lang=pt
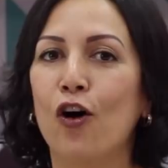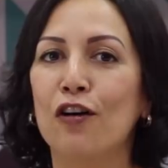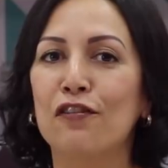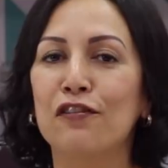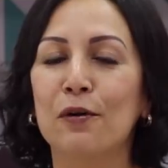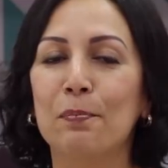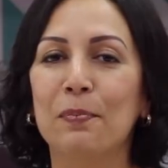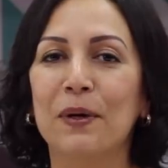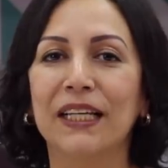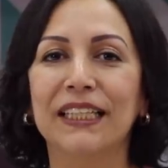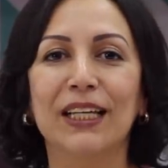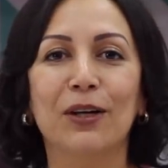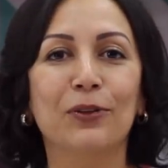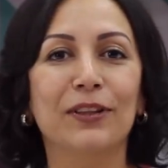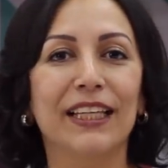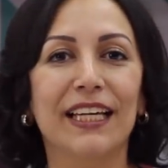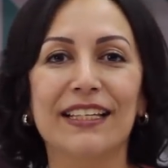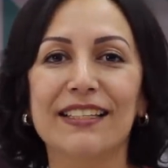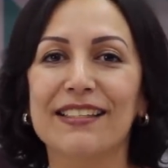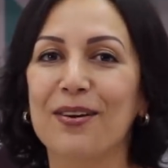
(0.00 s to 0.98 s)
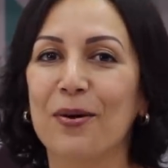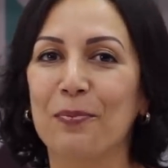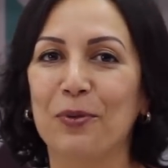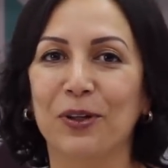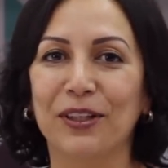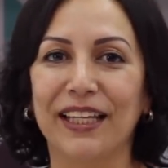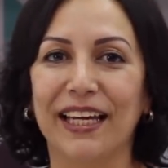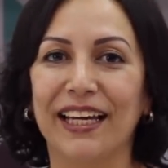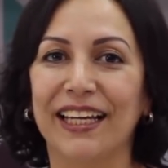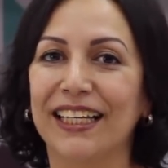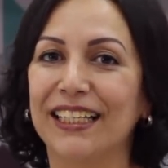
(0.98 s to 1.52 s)
Ovo pan não tem
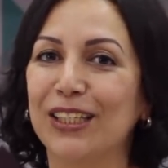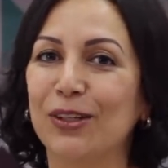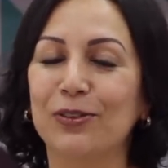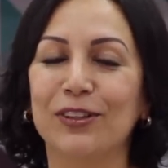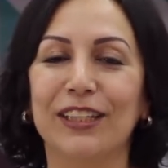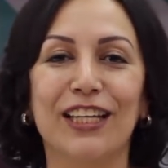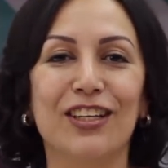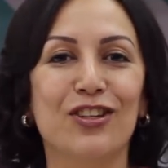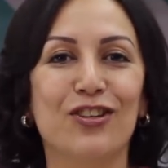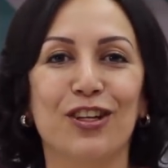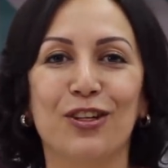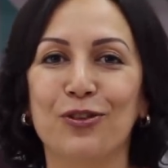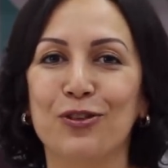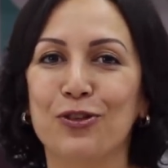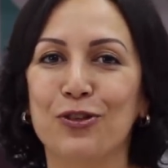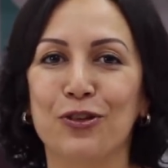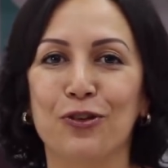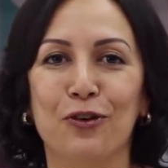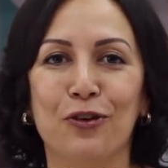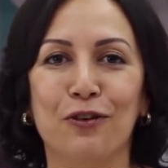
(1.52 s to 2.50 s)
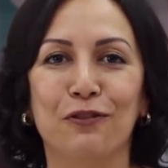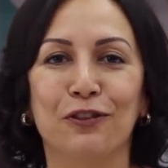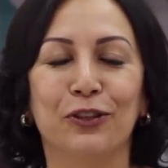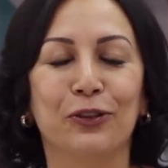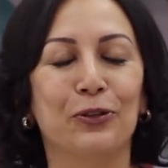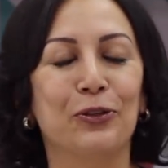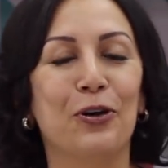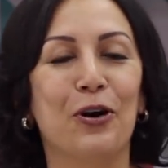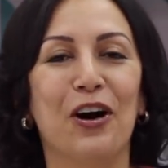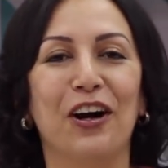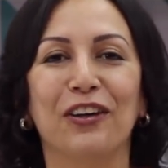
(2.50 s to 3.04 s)
salmonela, não tem cheiro de ovo,
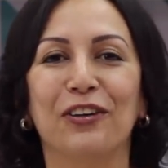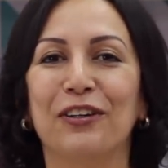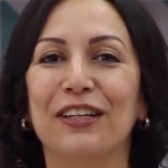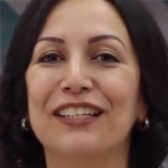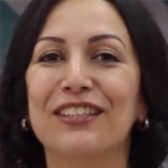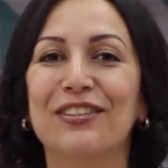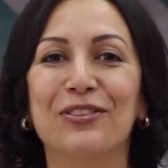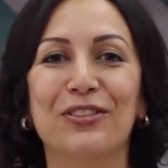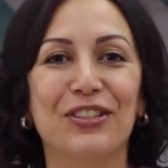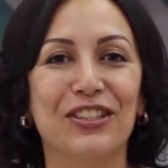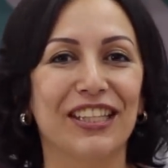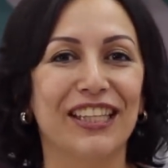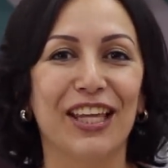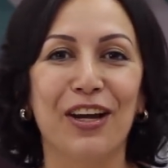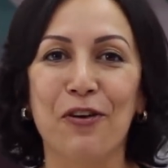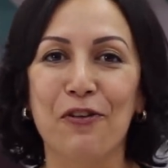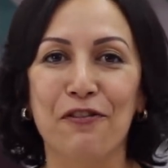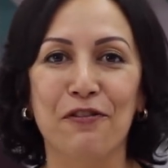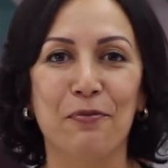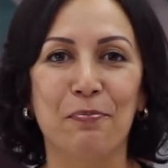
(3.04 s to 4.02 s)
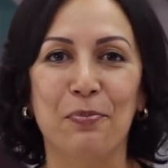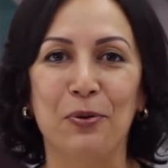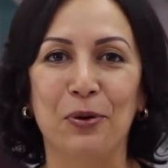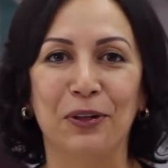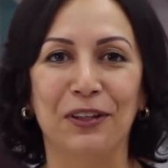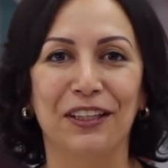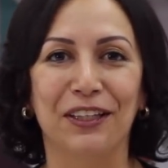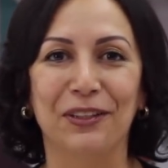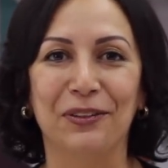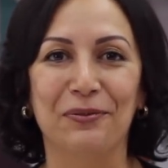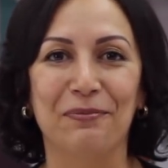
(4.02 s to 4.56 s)
não corre o risco de ter ovo
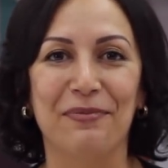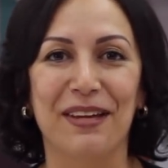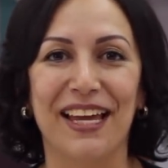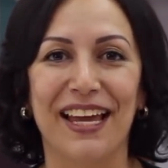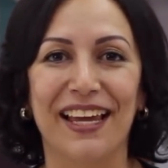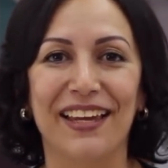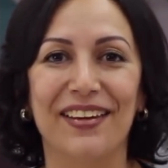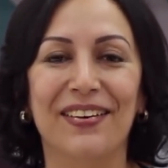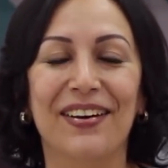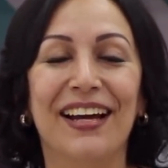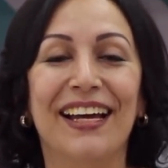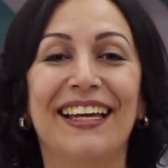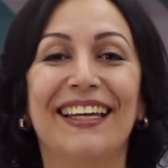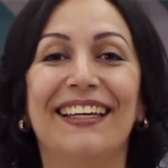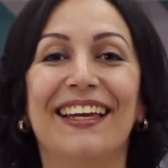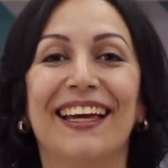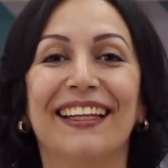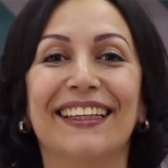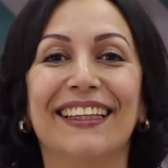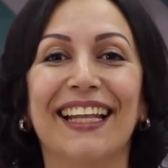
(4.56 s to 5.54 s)
podre no meio e é